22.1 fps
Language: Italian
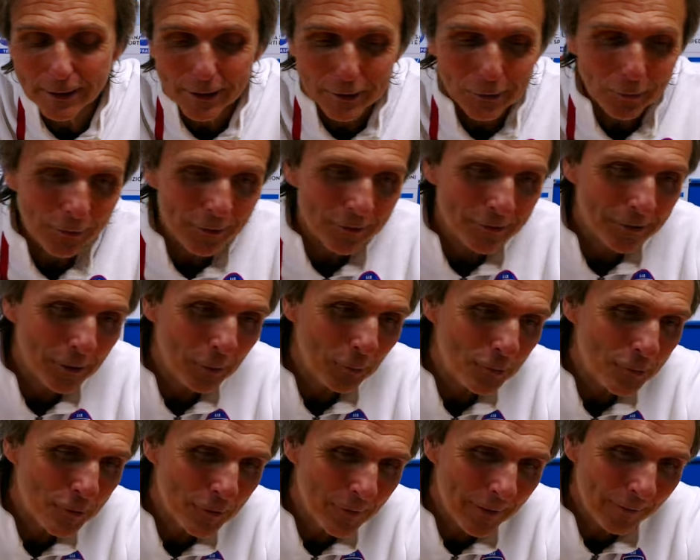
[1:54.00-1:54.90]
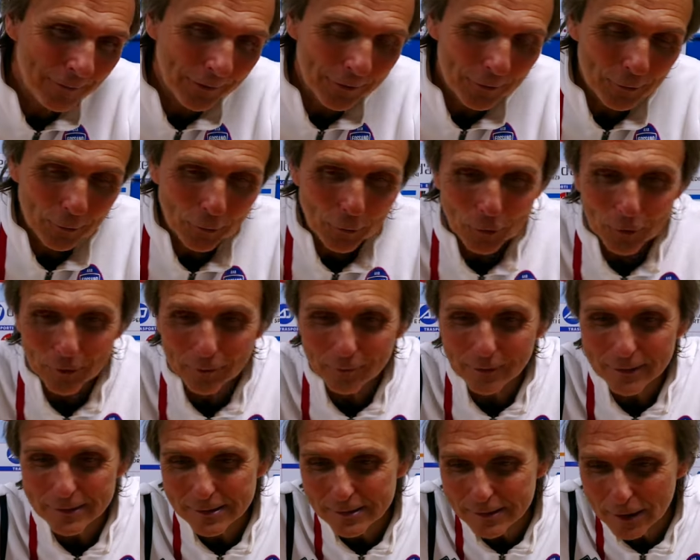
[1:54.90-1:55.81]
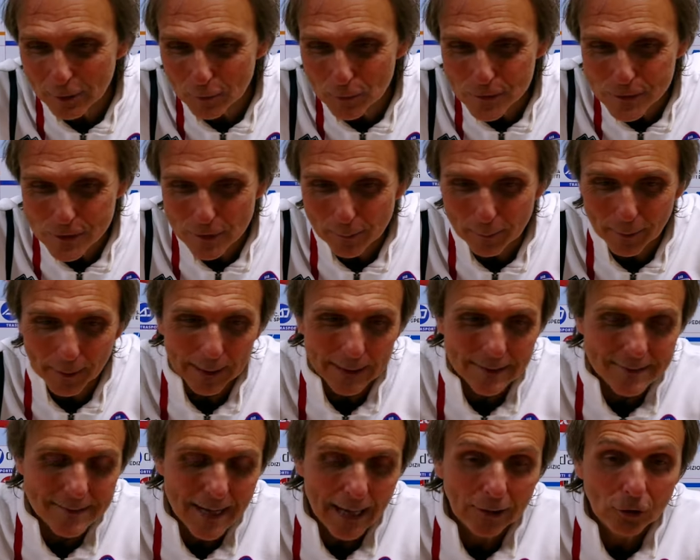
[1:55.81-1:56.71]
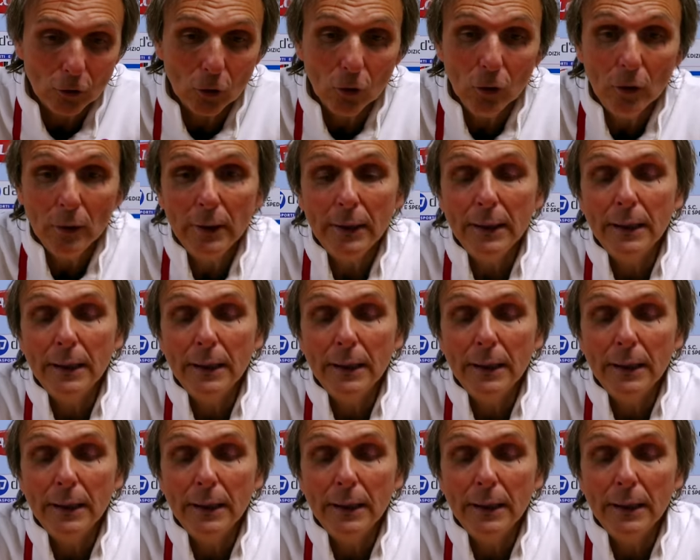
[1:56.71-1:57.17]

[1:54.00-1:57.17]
detto che Saluzzo aveva fatto gol, invece Saluzzo ha pareggiato